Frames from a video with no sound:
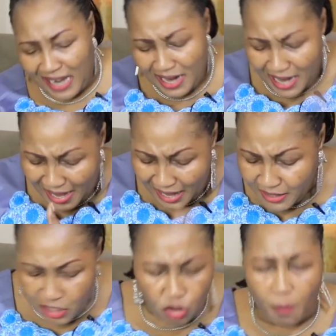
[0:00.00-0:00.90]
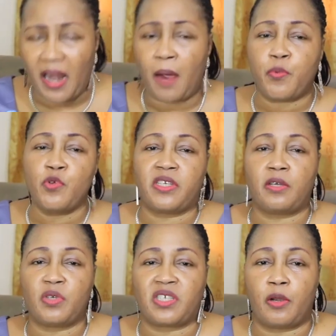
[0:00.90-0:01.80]
anéantissons par la
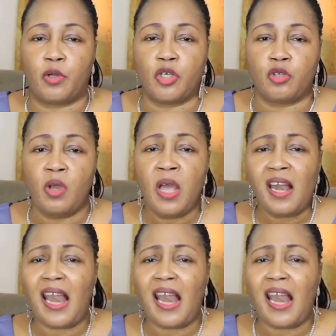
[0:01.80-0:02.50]
puissance du sang de Jésus.